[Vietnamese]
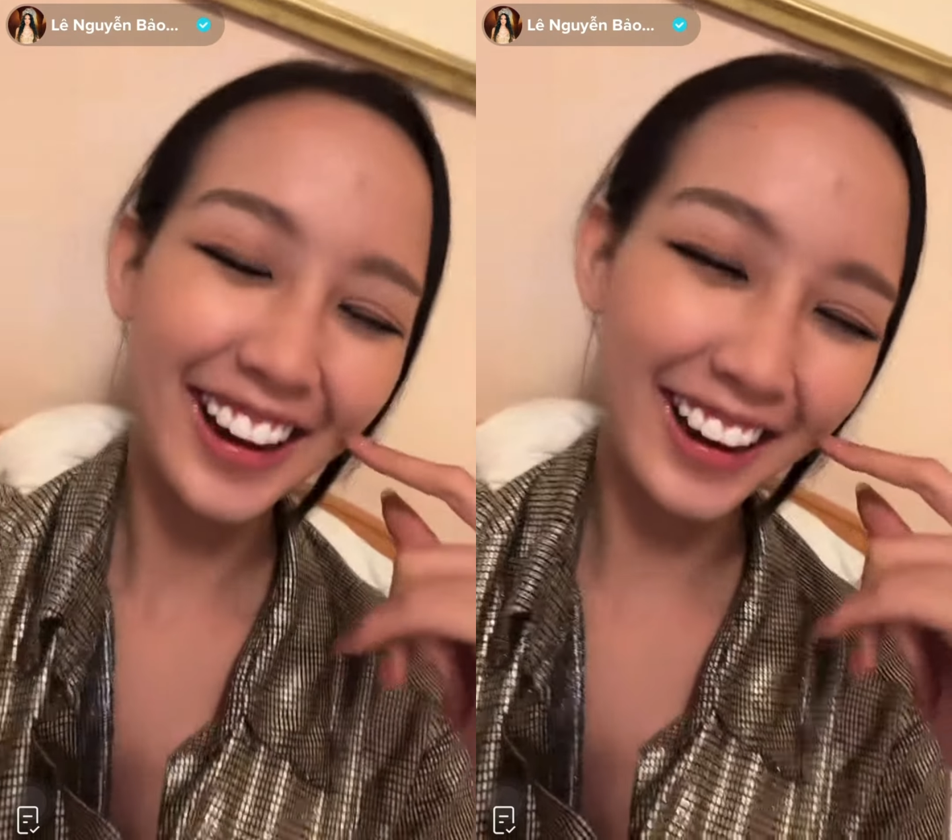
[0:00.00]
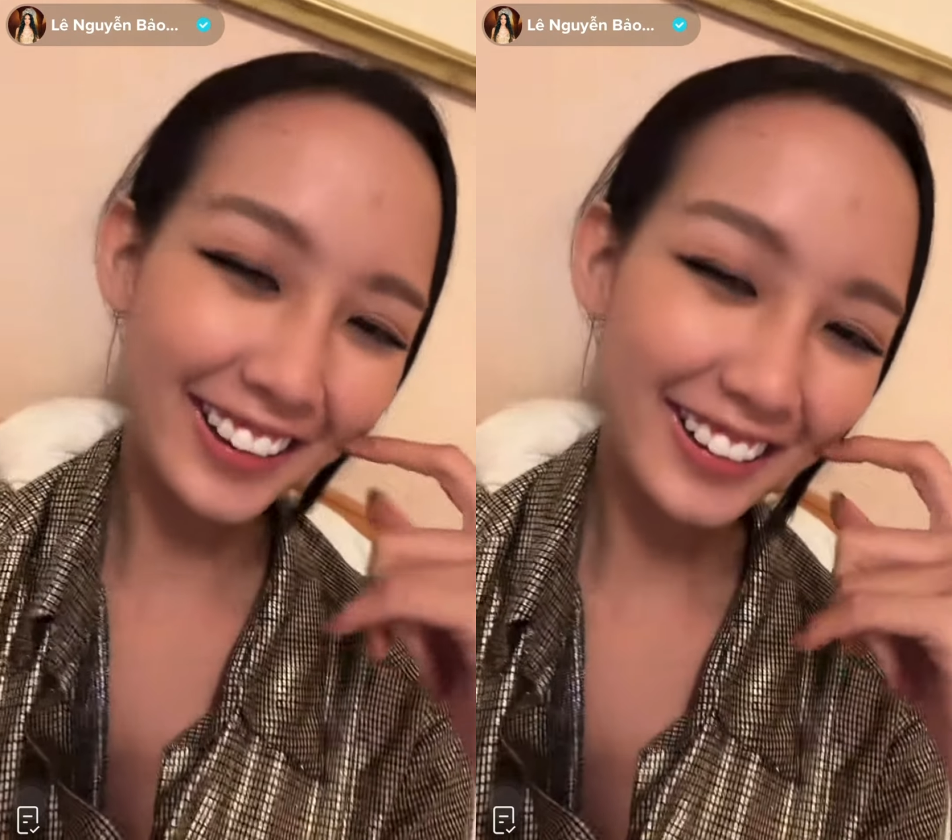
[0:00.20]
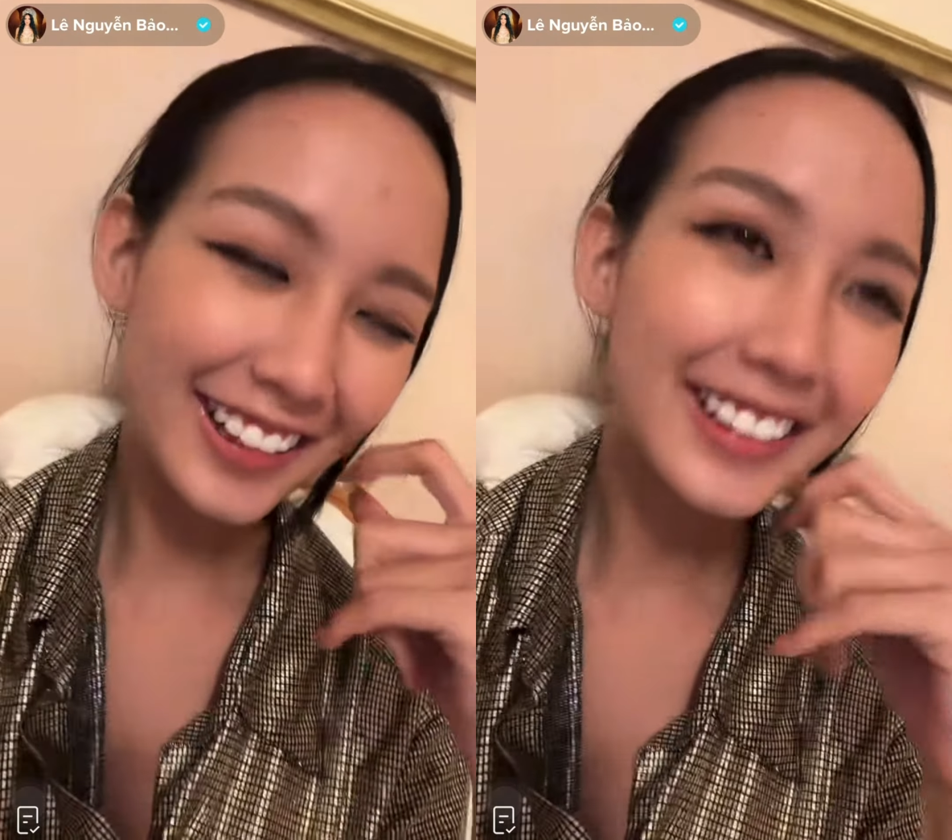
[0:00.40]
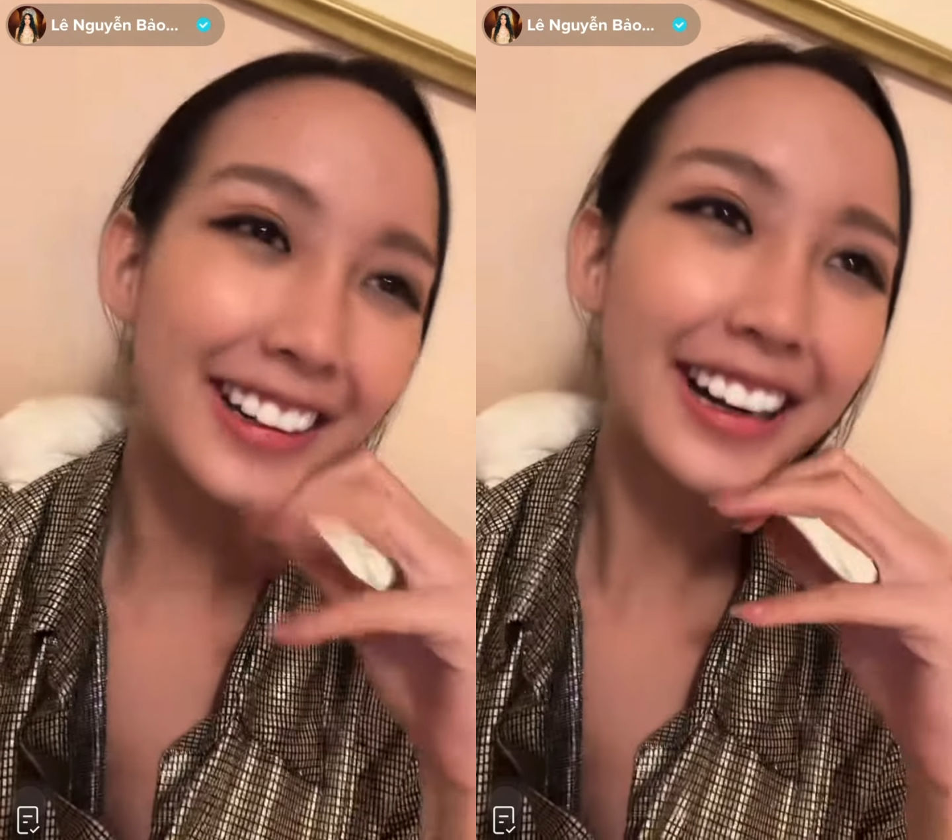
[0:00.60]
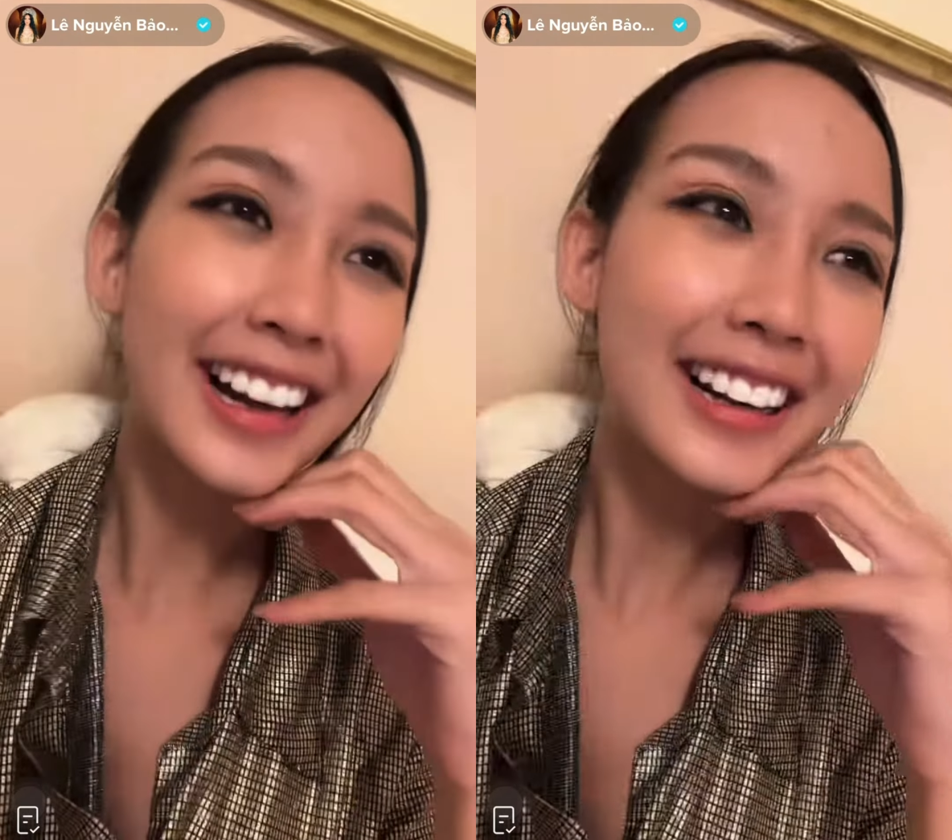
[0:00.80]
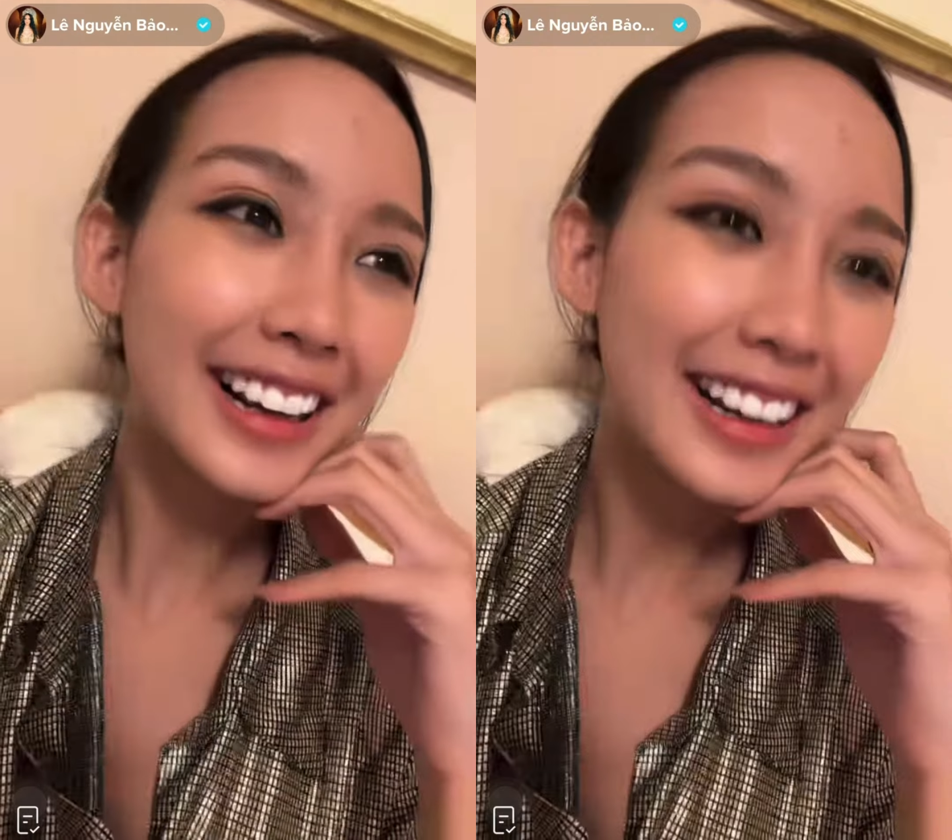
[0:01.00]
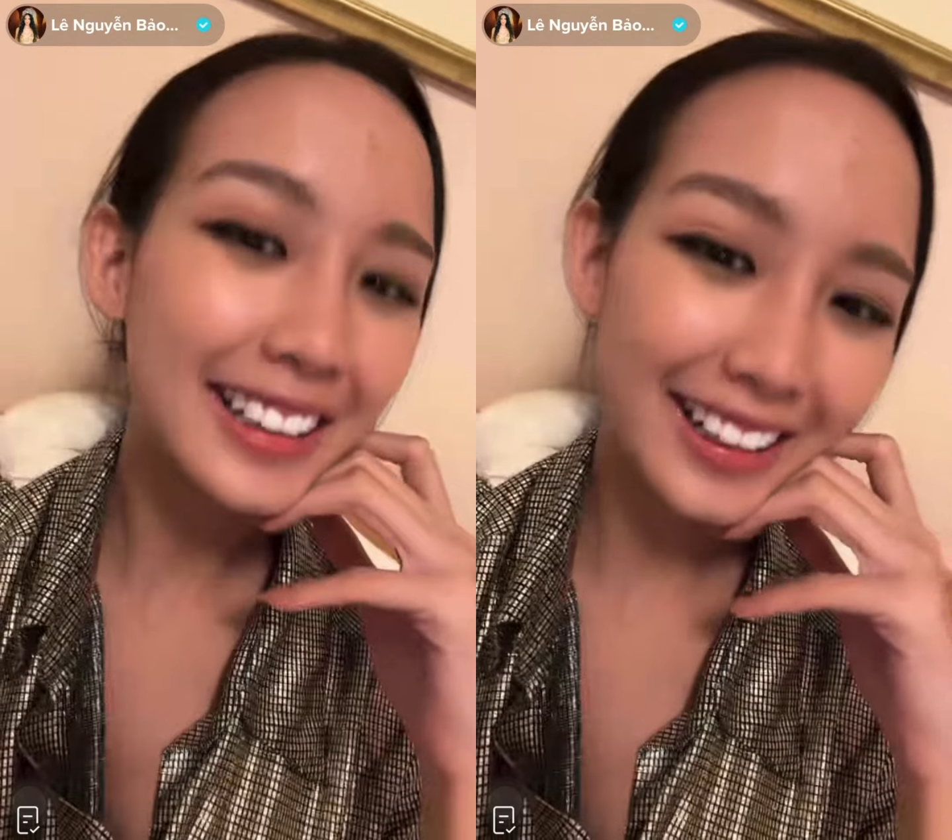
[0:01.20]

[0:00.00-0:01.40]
đó thì thật ra là cái